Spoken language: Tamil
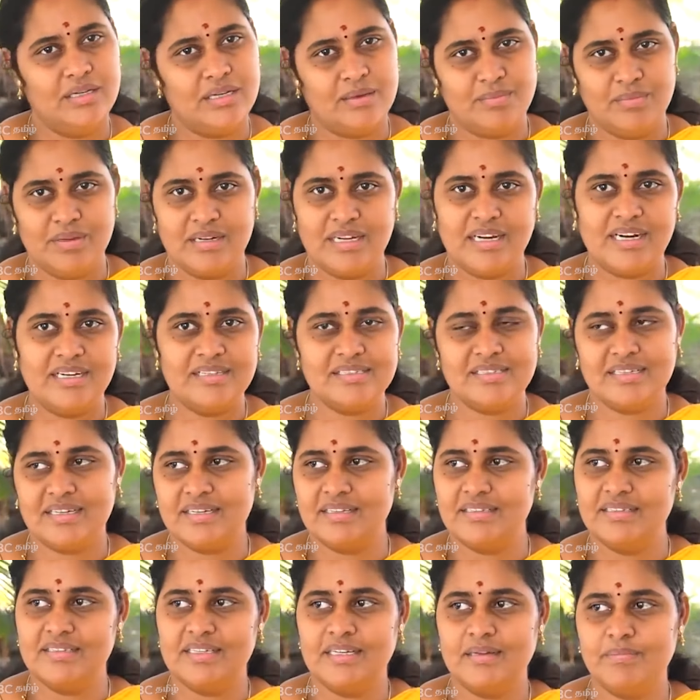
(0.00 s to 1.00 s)
நம்ம நாடு
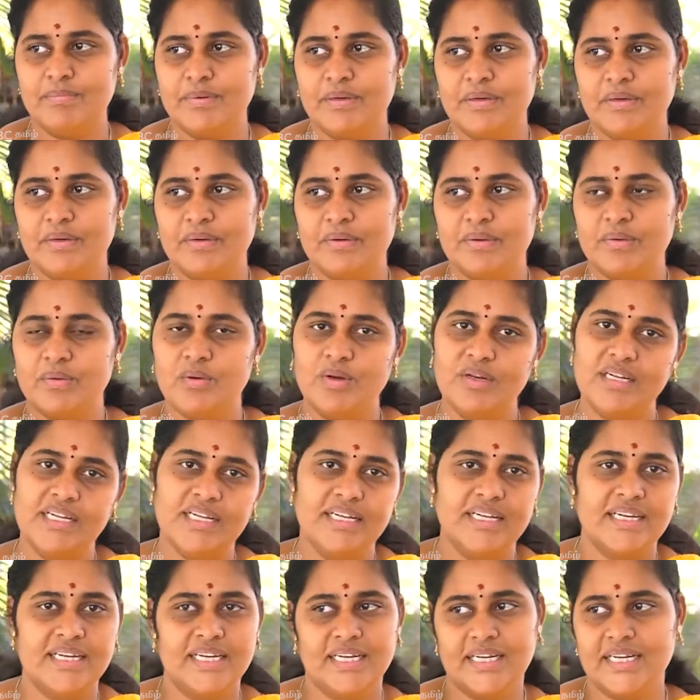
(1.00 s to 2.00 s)
சார்ந்து தானே பண்ணுறோம்
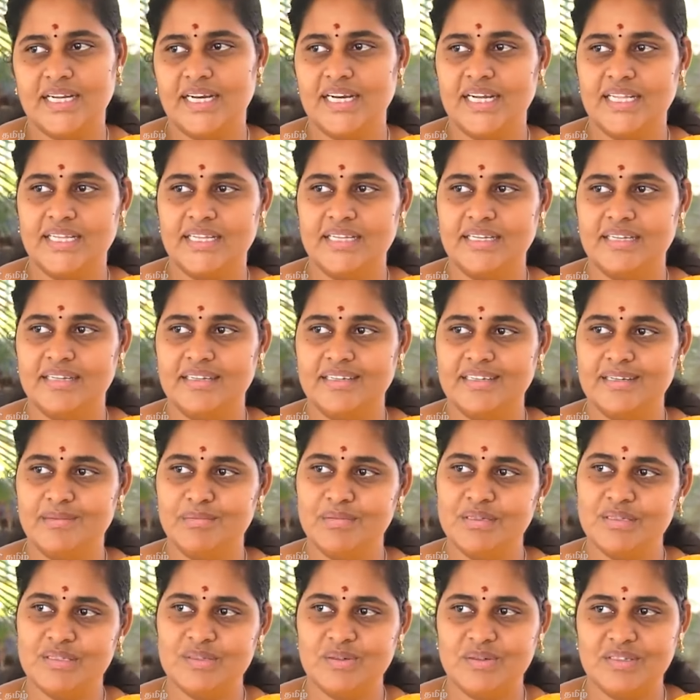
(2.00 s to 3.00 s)
கொள்கைகள்லாம் நல்லா தானே இருக்குது
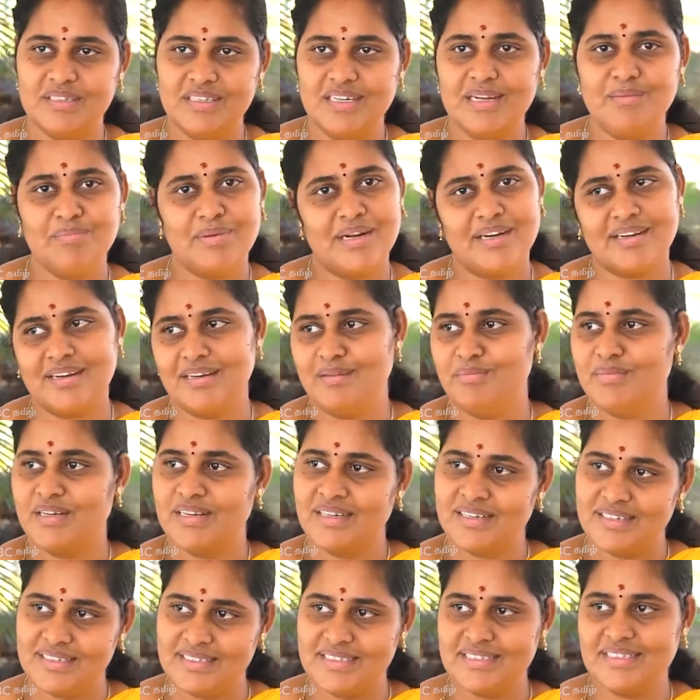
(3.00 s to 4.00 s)
அப்படின்னு சொல்லிட்டு நான் பாட்டாளி
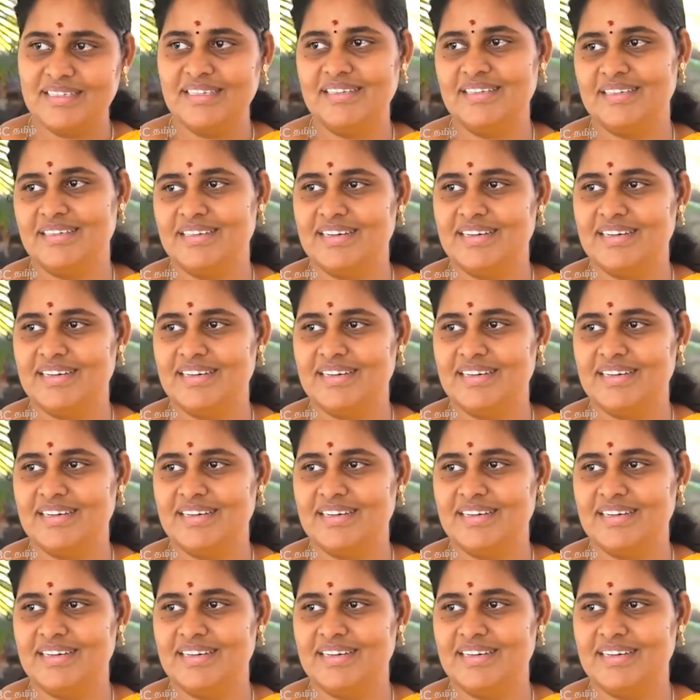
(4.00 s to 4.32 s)
மக்கள் கட்சியில்